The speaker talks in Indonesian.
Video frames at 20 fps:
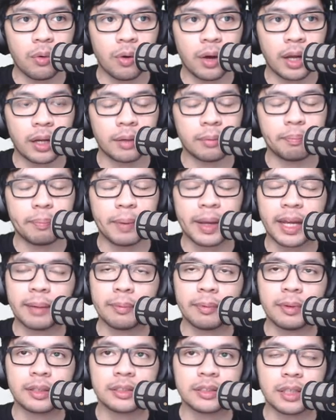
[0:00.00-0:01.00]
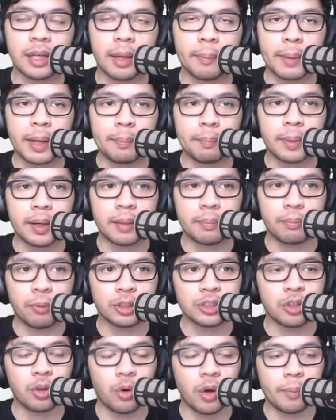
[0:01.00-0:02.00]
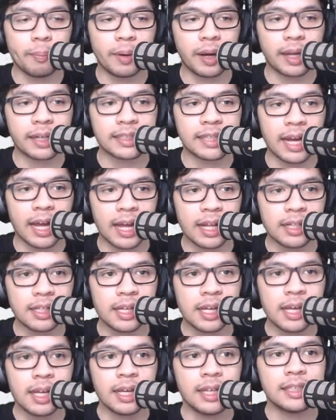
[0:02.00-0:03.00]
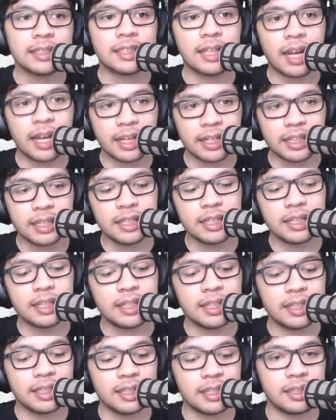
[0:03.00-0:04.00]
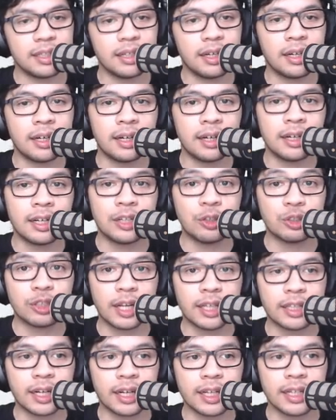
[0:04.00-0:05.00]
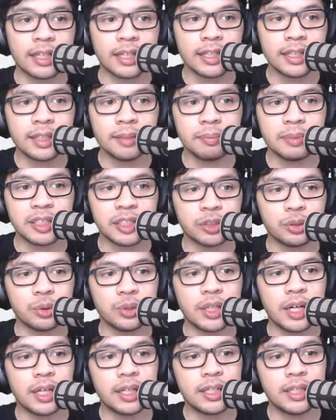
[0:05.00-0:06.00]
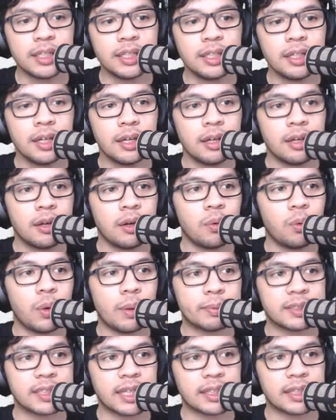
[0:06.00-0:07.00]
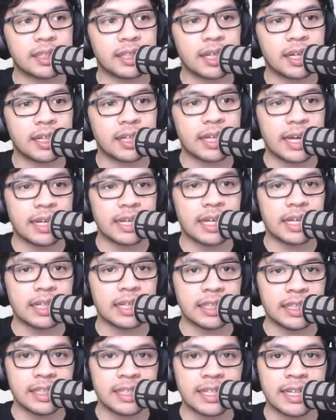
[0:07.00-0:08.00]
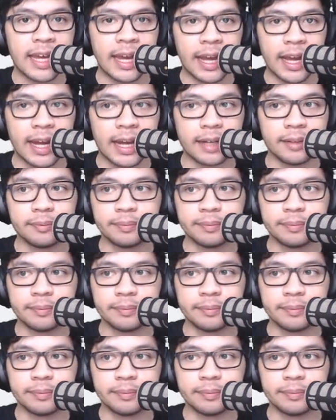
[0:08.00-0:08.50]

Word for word: lowongan, pengen apa post lowongan pekerjaan selain di uh, newsletter ini bisa juga di websitenya GDI ini ya.